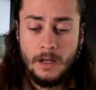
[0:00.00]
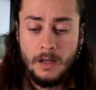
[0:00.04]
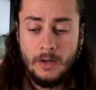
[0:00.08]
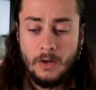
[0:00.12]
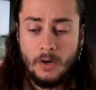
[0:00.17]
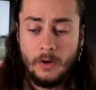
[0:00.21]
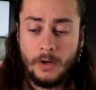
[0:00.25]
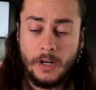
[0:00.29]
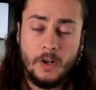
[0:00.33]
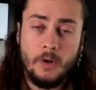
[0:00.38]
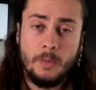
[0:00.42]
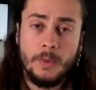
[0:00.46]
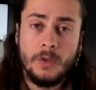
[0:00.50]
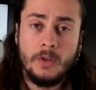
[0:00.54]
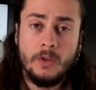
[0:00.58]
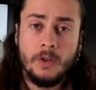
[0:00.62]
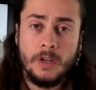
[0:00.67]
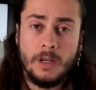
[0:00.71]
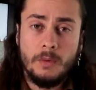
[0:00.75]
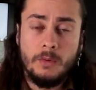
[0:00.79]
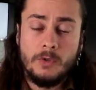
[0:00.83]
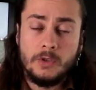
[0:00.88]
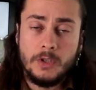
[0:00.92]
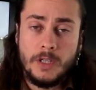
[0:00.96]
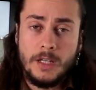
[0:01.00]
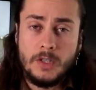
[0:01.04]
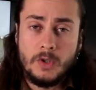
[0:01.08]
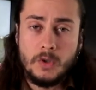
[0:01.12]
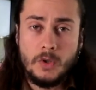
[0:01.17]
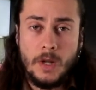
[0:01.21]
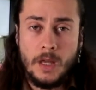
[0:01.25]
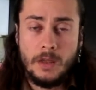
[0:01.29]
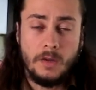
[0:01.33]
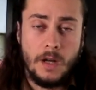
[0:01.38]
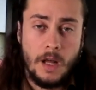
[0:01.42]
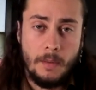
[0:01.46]
Os recomiendo que busquéis
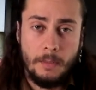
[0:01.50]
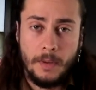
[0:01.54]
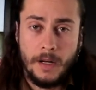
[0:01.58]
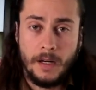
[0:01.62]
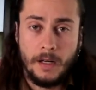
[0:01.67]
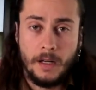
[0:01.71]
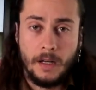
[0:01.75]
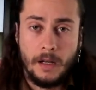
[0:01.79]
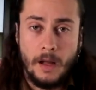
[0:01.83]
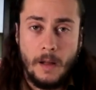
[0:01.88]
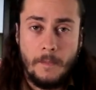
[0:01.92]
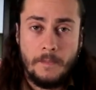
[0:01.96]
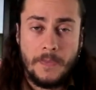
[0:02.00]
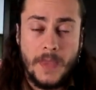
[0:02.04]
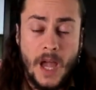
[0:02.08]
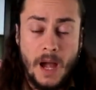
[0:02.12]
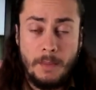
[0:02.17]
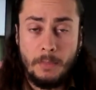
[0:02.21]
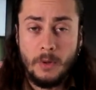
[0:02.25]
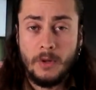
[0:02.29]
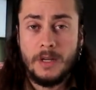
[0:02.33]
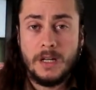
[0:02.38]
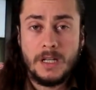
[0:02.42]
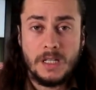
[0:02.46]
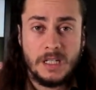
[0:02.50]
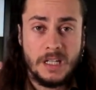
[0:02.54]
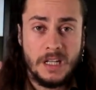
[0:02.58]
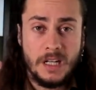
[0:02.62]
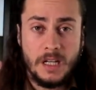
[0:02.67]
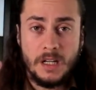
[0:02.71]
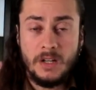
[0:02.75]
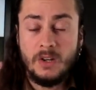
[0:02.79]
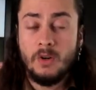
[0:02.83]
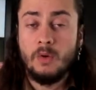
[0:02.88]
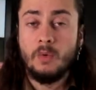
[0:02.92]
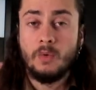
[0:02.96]
una zona plana, a poder
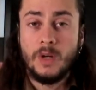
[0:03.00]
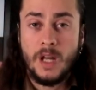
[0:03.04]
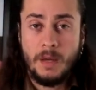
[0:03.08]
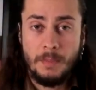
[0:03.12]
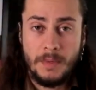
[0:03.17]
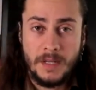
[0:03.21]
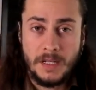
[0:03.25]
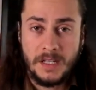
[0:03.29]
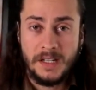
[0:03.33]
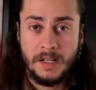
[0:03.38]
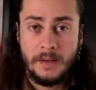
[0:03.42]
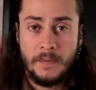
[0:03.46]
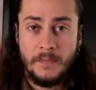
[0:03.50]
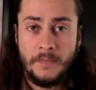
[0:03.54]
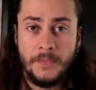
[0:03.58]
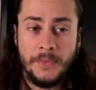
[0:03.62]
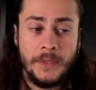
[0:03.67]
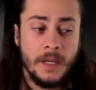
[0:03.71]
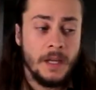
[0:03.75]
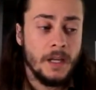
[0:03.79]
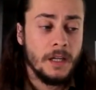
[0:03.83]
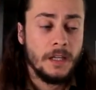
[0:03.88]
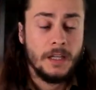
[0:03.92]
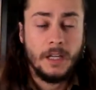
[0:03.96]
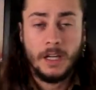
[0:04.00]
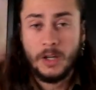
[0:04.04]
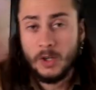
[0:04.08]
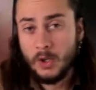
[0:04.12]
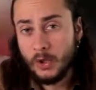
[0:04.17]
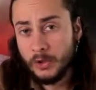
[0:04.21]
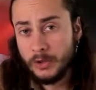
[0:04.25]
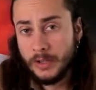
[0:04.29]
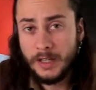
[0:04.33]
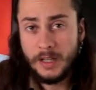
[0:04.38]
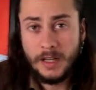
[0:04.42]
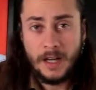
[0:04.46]
ser una mesa, que
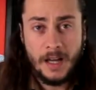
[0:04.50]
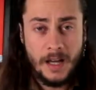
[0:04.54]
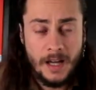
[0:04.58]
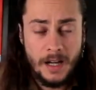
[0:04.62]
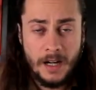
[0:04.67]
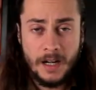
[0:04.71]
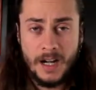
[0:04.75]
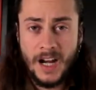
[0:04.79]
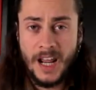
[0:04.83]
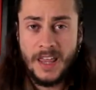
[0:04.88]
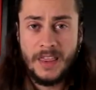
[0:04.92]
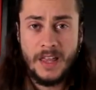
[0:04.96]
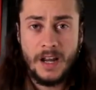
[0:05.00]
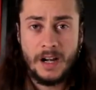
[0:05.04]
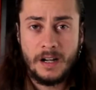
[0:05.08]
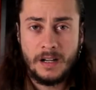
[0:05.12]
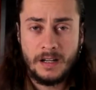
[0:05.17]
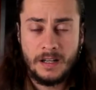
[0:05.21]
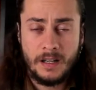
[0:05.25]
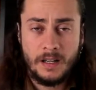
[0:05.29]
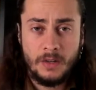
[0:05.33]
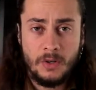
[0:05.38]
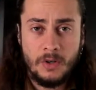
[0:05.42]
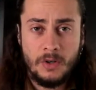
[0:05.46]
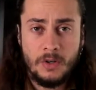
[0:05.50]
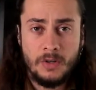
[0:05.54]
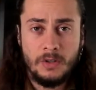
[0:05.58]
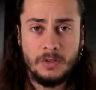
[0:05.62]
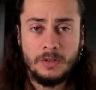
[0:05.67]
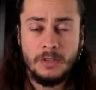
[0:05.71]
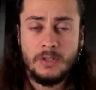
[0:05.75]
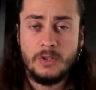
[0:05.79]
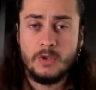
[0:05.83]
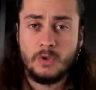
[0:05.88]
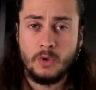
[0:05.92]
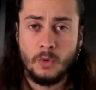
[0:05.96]
no tenga nada
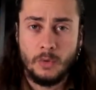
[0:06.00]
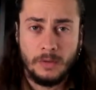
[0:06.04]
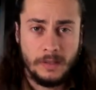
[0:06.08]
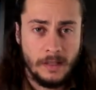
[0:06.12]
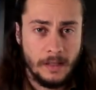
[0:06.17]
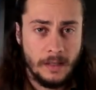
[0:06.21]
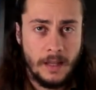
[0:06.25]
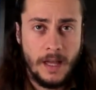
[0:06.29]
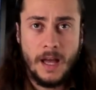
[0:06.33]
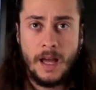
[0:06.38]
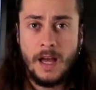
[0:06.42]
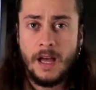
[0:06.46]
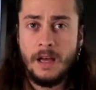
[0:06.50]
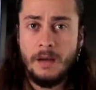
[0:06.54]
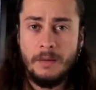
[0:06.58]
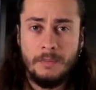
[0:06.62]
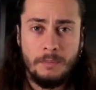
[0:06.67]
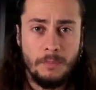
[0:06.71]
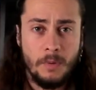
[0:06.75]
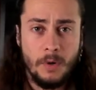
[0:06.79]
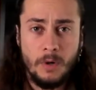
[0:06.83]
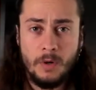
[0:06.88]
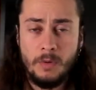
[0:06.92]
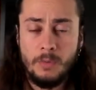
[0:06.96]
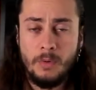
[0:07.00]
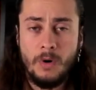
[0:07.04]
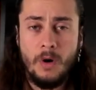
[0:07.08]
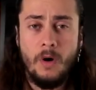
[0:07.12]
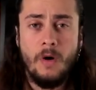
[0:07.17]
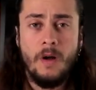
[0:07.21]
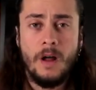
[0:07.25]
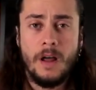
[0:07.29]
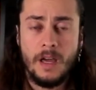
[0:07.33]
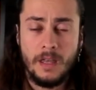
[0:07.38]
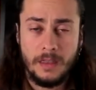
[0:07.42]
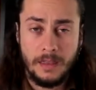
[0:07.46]
alrededor, suciedad,
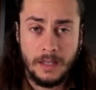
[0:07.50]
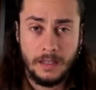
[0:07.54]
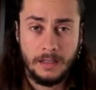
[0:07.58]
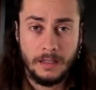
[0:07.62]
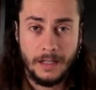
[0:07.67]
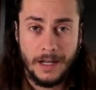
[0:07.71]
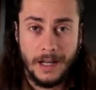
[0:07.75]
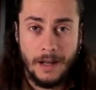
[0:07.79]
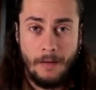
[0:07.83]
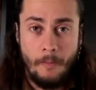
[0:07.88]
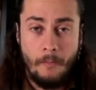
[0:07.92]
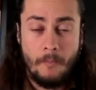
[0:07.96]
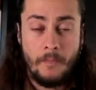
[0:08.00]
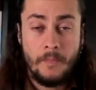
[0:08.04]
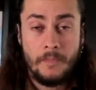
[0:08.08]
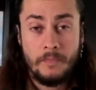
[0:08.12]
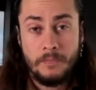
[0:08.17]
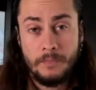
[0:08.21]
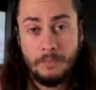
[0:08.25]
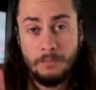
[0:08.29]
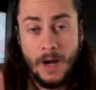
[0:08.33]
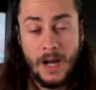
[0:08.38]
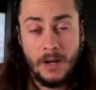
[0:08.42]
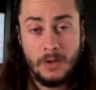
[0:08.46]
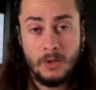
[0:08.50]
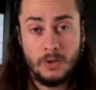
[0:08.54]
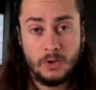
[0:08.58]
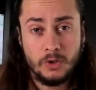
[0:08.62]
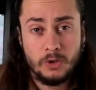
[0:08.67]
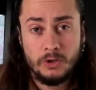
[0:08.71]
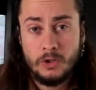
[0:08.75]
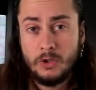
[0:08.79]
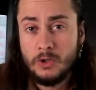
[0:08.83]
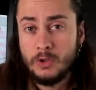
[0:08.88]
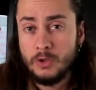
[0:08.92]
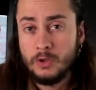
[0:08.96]
polvo, etc.
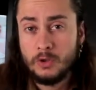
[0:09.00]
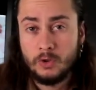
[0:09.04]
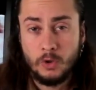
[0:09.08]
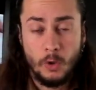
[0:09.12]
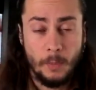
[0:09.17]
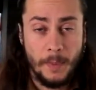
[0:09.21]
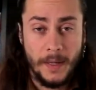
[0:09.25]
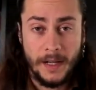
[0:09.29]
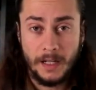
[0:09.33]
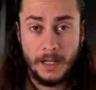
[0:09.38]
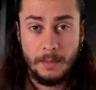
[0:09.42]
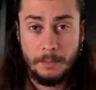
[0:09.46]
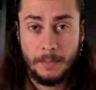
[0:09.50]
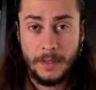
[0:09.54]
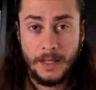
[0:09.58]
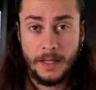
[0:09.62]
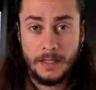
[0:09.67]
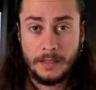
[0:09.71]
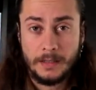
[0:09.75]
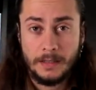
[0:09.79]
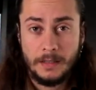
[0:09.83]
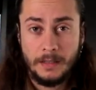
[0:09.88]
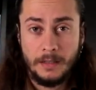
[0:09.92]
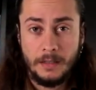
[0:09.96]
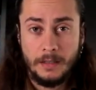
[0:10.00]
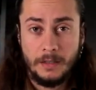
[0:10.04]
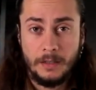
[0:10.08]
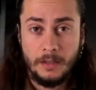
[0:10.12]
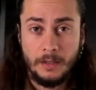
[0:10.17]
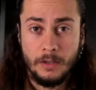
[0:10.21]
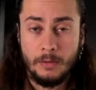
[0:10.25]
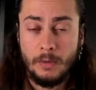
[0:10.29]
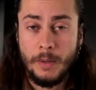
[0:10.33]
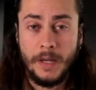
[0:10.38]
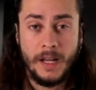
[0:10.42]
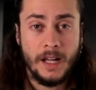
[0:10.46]
Manos súper limpias.
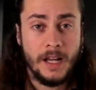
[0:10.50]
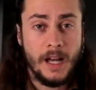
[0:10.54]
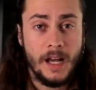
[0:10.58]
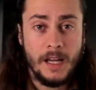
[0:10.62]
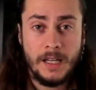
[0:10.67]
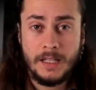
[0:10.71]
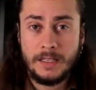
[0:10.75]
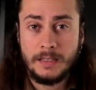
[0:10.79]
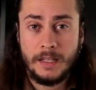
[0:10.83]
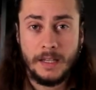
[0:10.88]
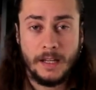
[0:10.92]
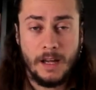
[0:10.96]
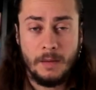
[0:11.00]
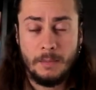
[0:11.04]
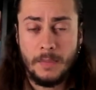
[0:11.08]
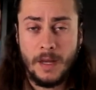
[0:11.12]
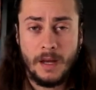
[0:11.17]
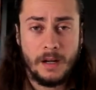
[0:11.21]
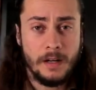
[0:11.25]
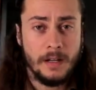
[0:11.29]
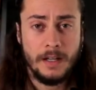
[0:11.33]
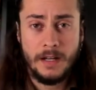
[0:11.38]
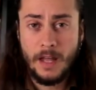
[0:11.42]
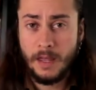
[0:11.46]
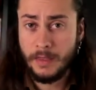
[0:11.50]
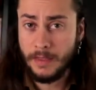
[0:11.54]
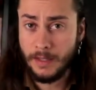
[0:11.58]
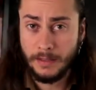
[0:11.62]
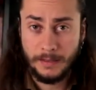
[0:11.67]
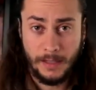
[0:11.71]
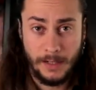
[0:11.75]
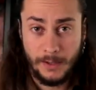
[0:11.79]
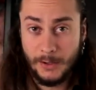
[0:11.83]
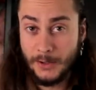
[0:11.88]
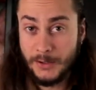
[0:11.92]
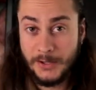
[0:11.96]
No me vengáis de cambiarle el
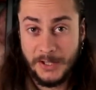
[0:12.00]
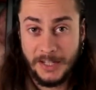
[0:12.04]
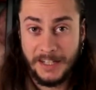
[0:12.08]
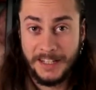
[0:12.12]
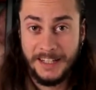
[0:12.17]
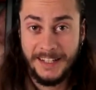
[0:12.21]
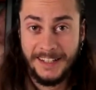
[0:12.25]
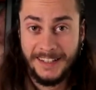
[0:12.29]
aceite al coche.